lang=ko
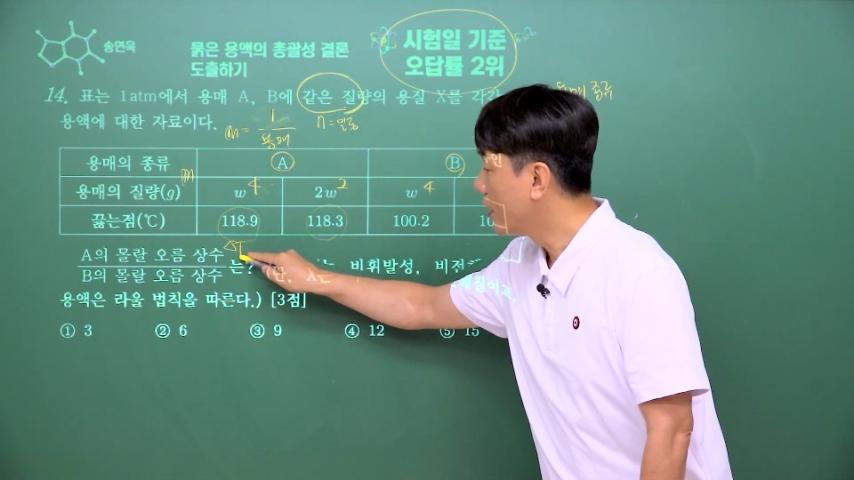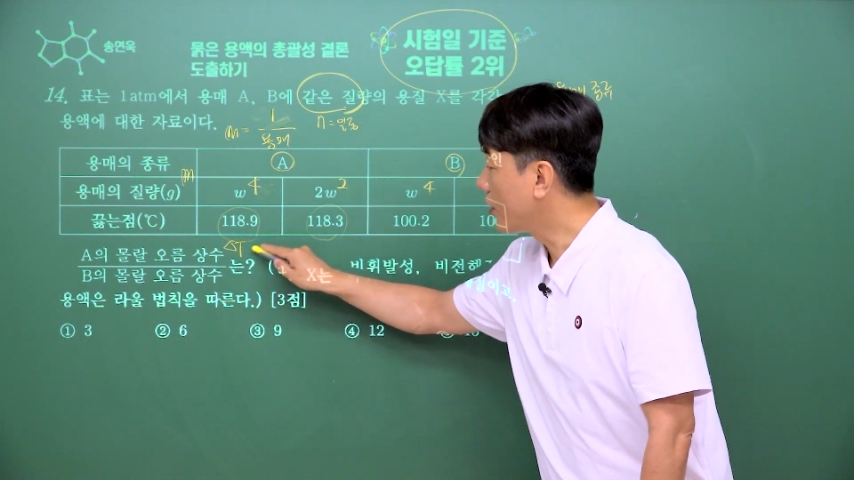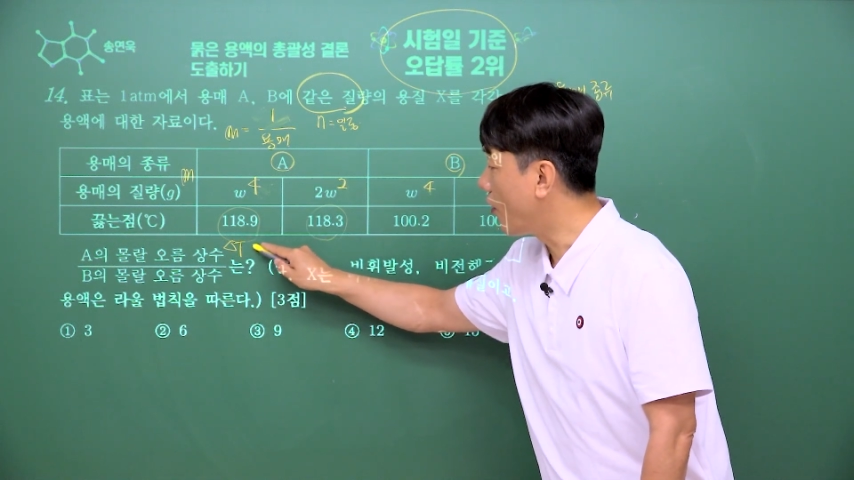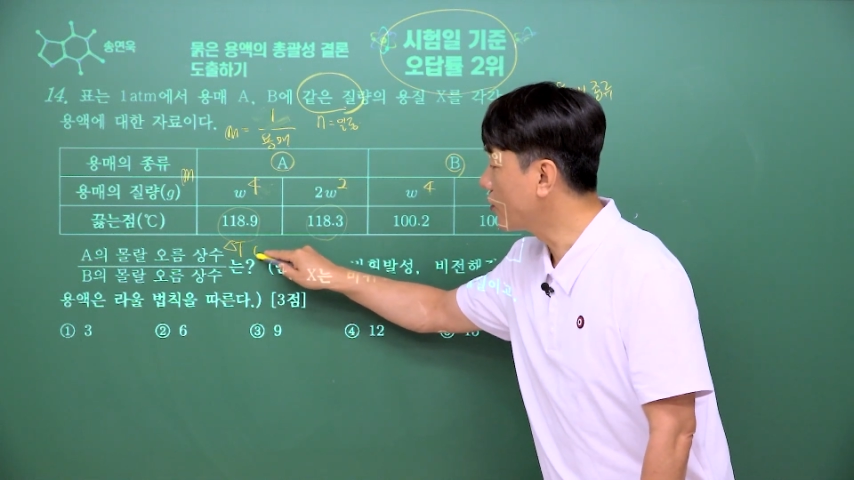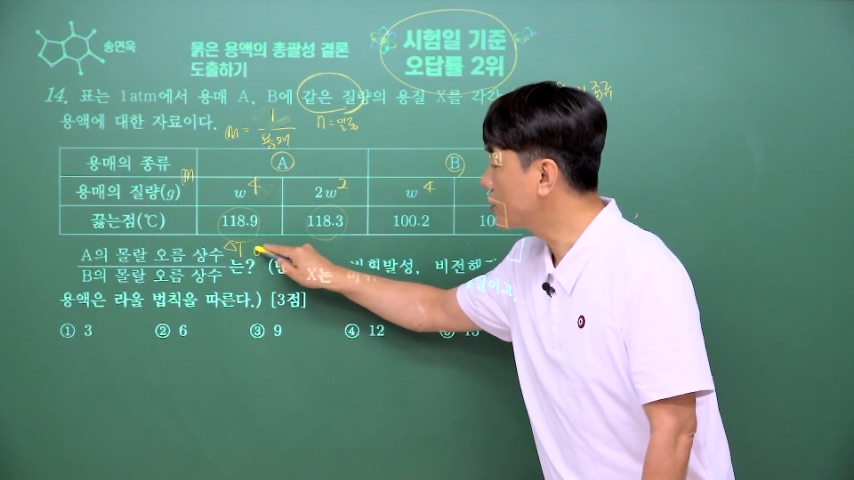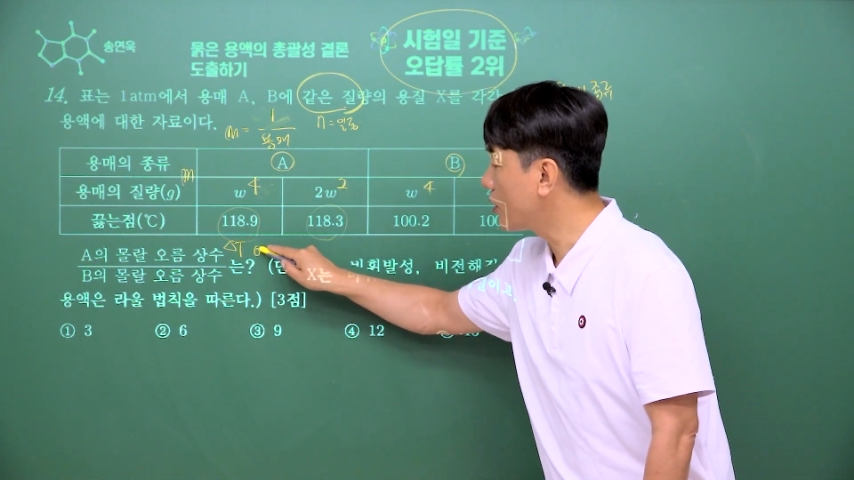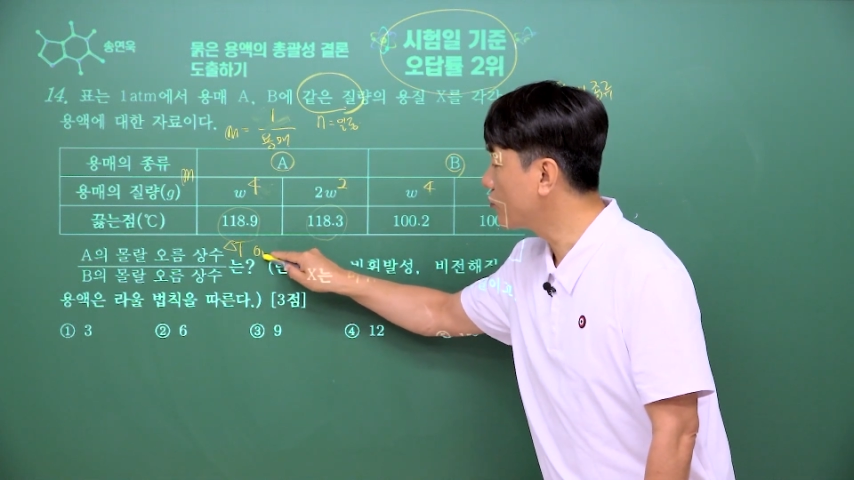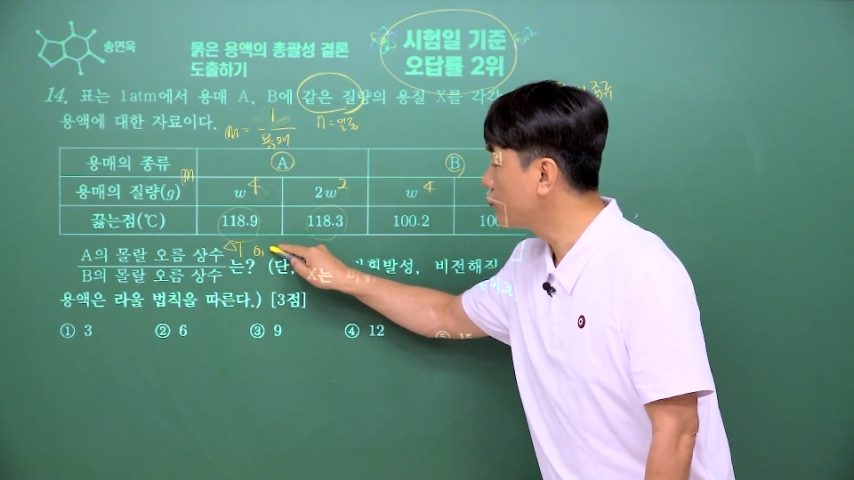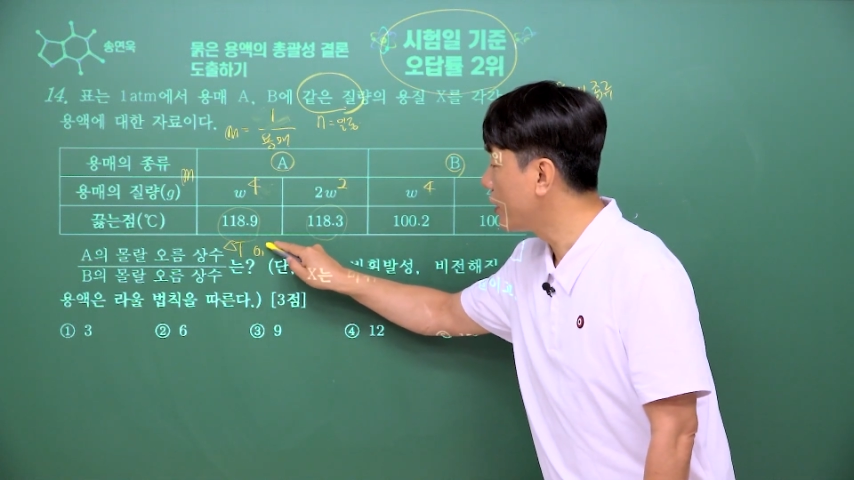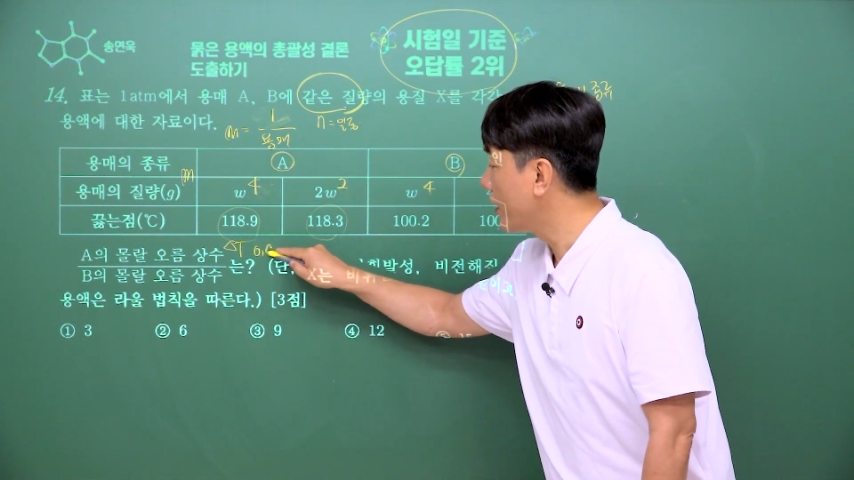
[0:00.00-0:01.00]

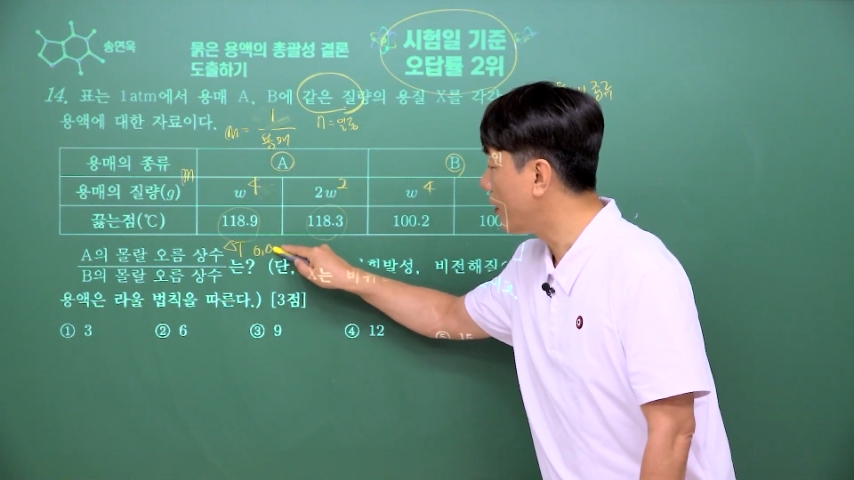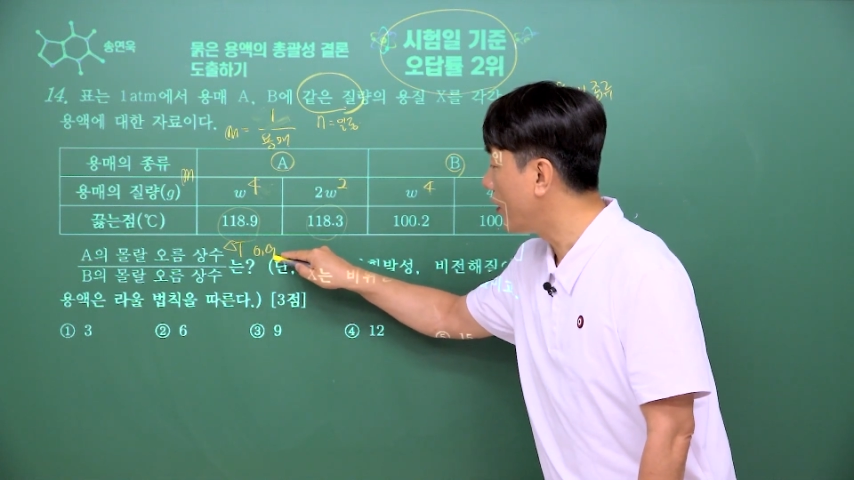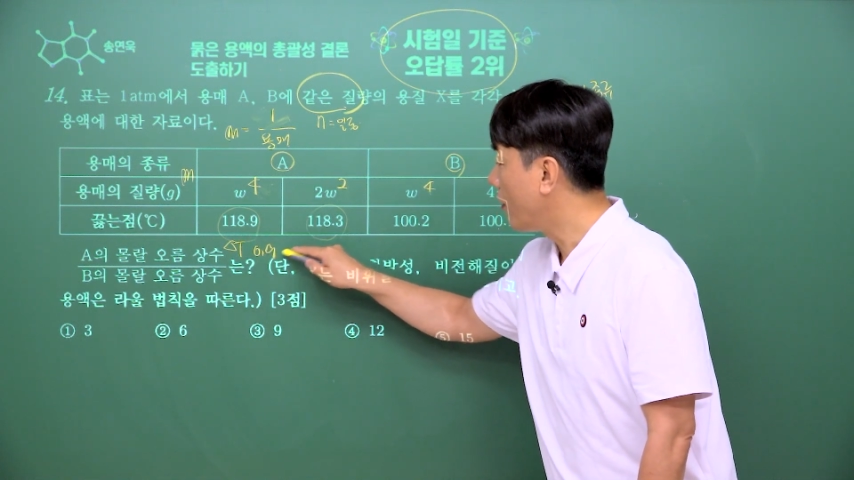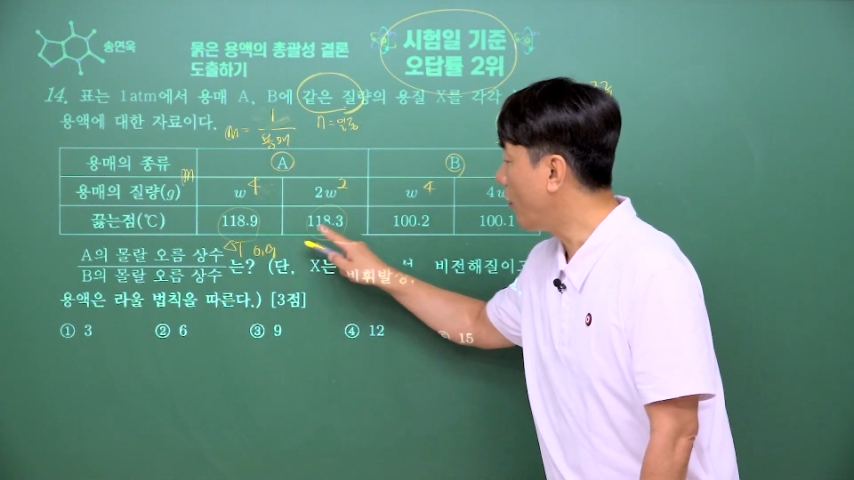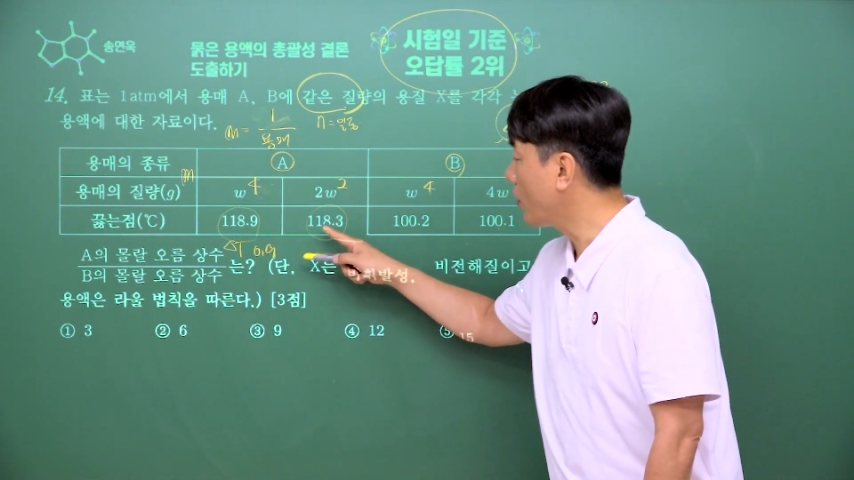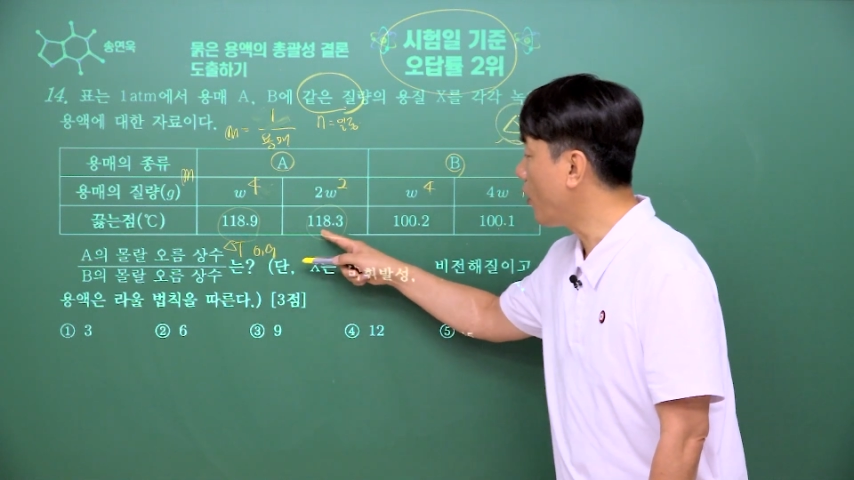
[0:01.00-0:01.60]
0.9예요. 어,